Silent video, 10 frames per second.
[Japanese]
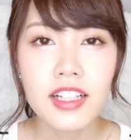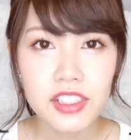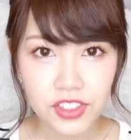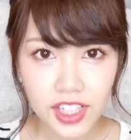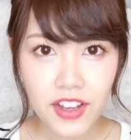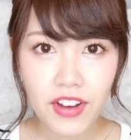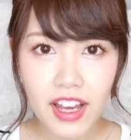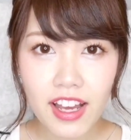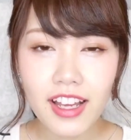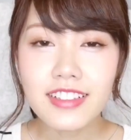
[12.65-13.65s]
それで
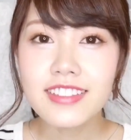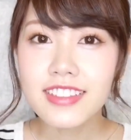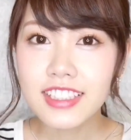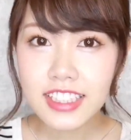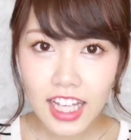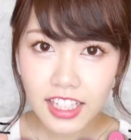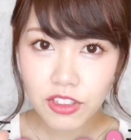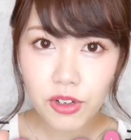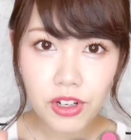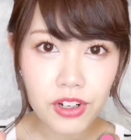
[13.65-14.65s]
は、
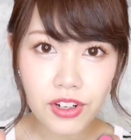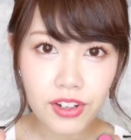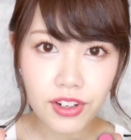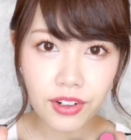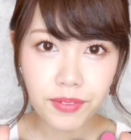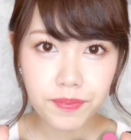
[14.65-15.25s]
スタートは